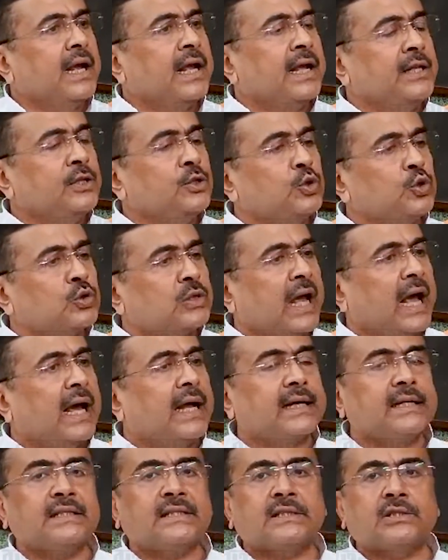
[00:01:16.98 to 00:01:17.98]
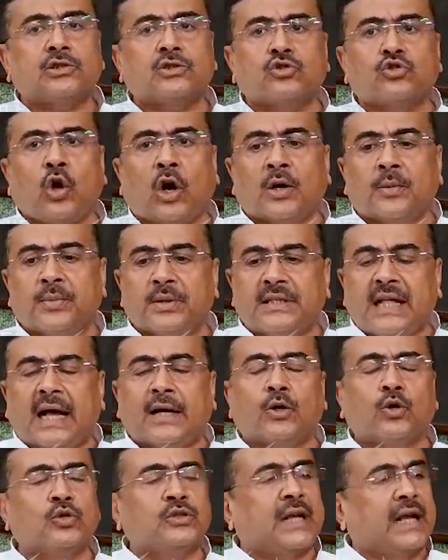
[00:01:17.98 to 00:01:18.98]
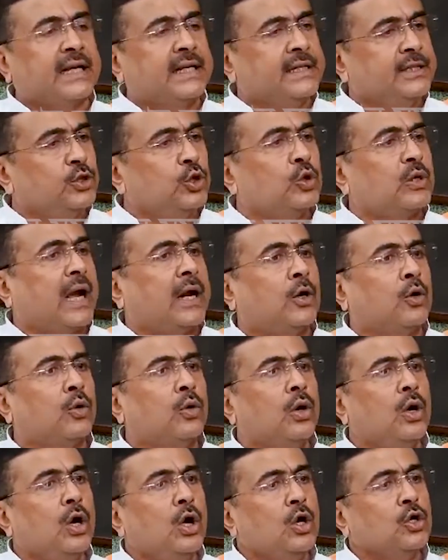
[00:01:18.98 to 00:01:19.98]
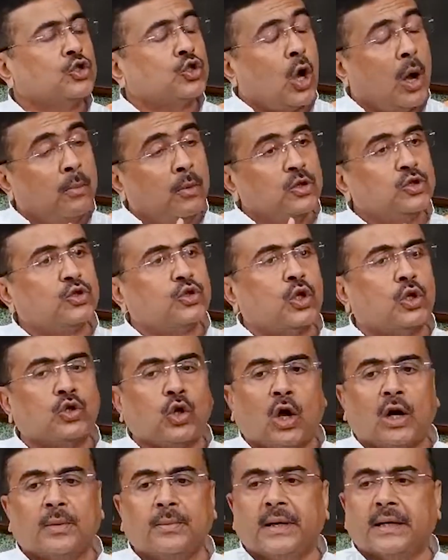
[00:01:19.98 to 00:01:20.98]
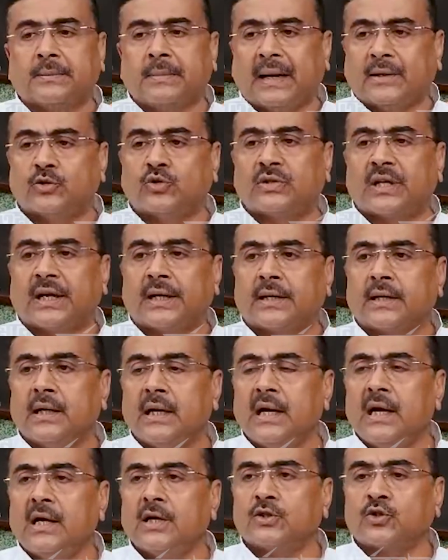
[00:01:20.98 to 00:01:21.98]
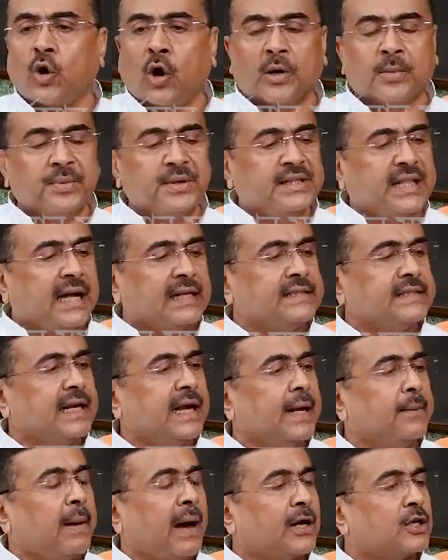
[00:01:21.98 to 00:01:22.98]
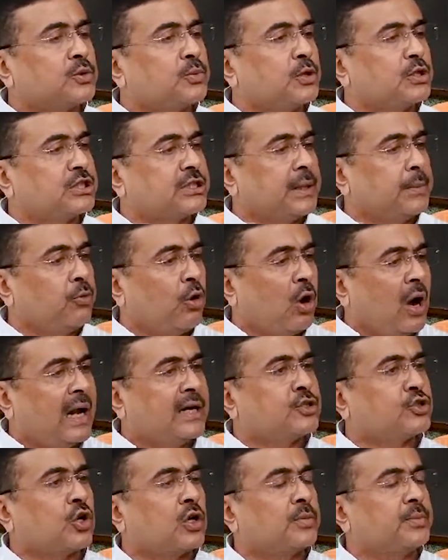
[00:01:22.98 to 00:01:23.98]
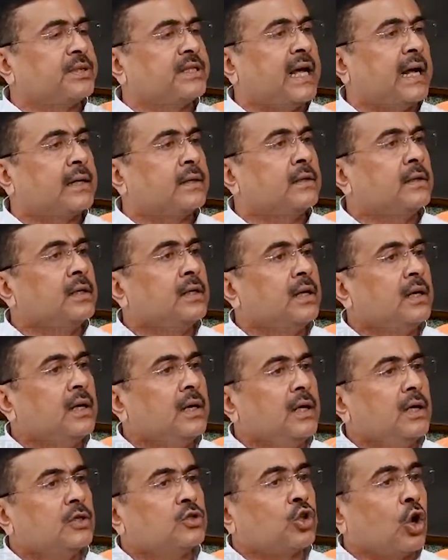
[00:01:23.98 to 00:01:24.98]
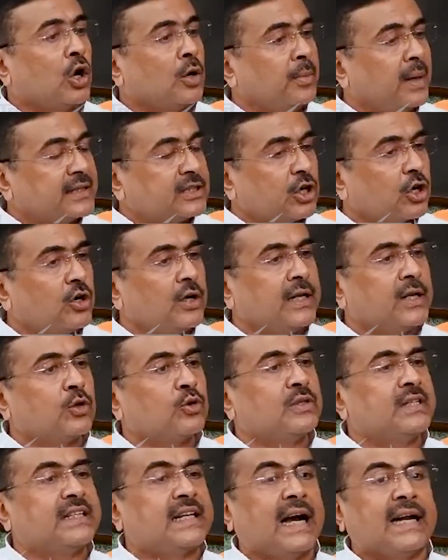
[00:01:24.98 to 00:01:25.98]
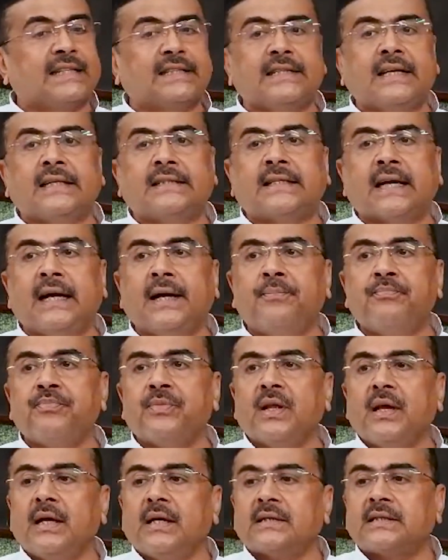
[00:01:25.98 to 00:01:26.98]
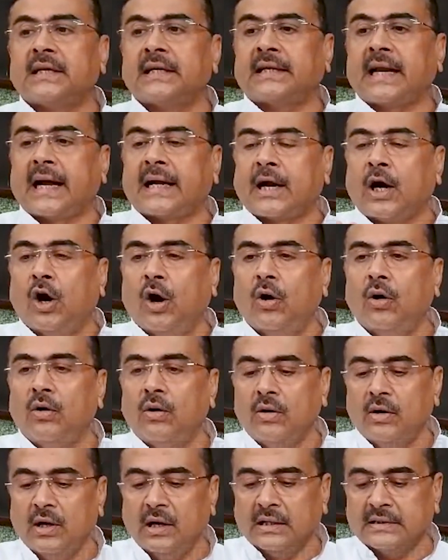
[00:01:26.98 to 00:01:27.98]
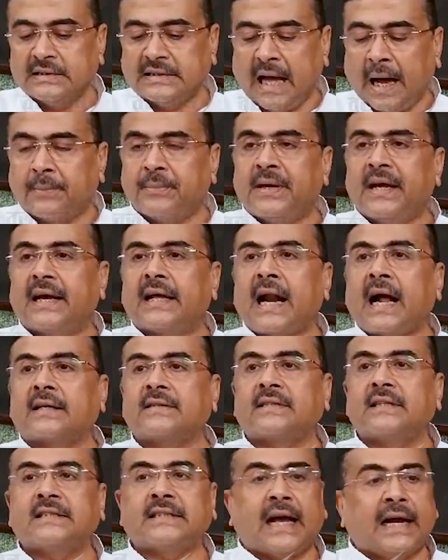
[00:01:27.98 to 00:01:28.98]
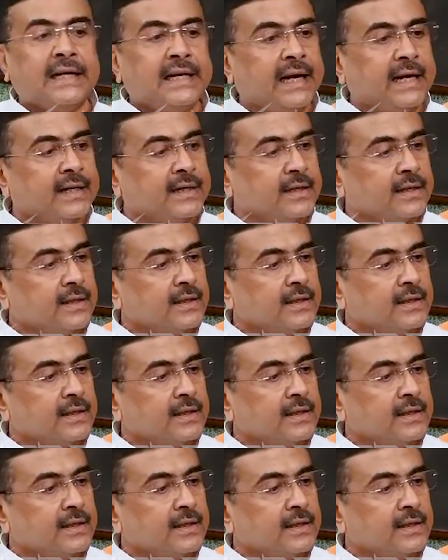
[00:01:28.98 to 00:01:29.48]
হিন্দুদের সংবিধান অনুযায়ী হিন্দু কেন সমস্ত ধর্মের মানুষের সংবিধান যে ভারতবর্ষের মহান সংবিধান ধর্মাচরণের অধিকার দিয়েছে সেটাকেও দাবিয়ে রাখতে চাইলেন